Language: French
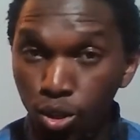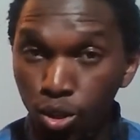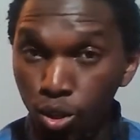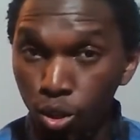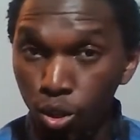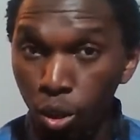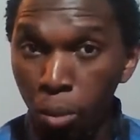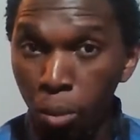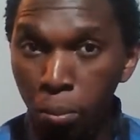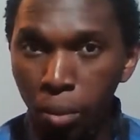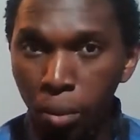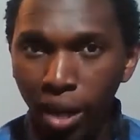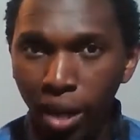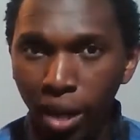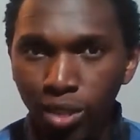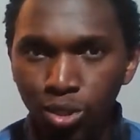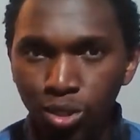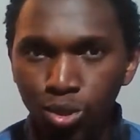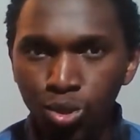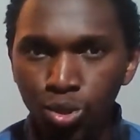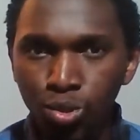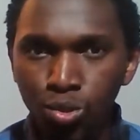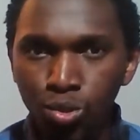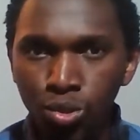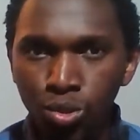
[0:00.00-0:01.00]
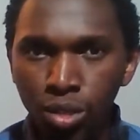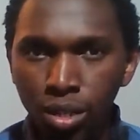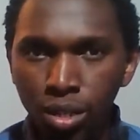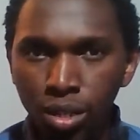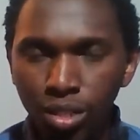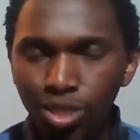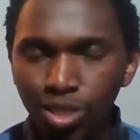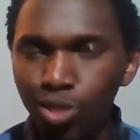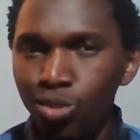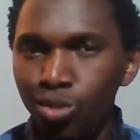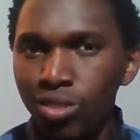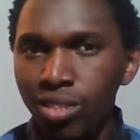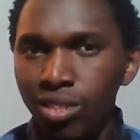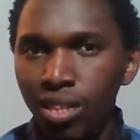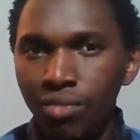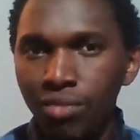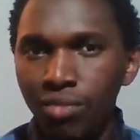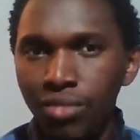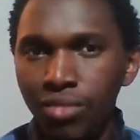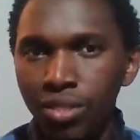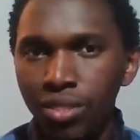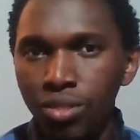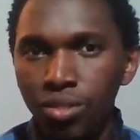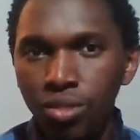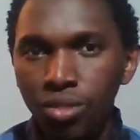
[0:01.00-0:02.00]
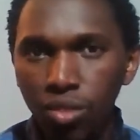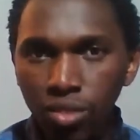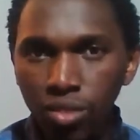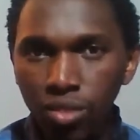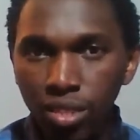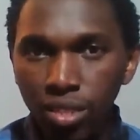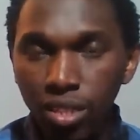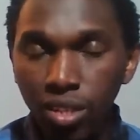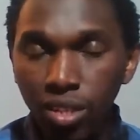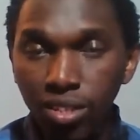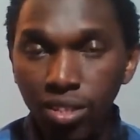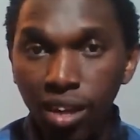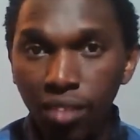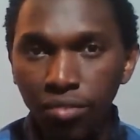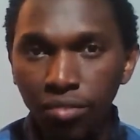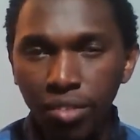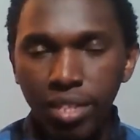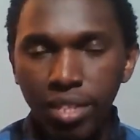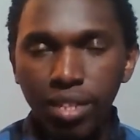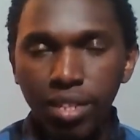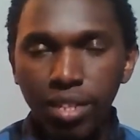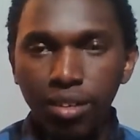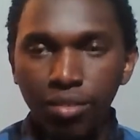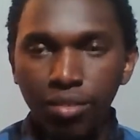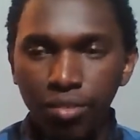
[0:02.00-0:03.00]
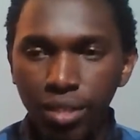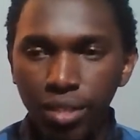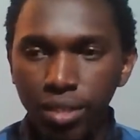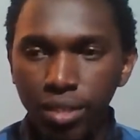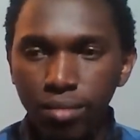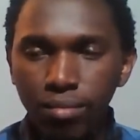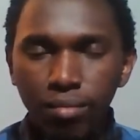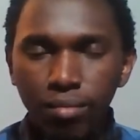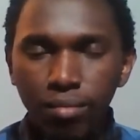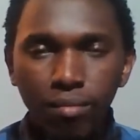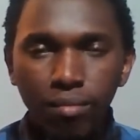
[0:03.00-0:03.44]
que l'on parle toujours dans le service de santé en Afrique, en fait.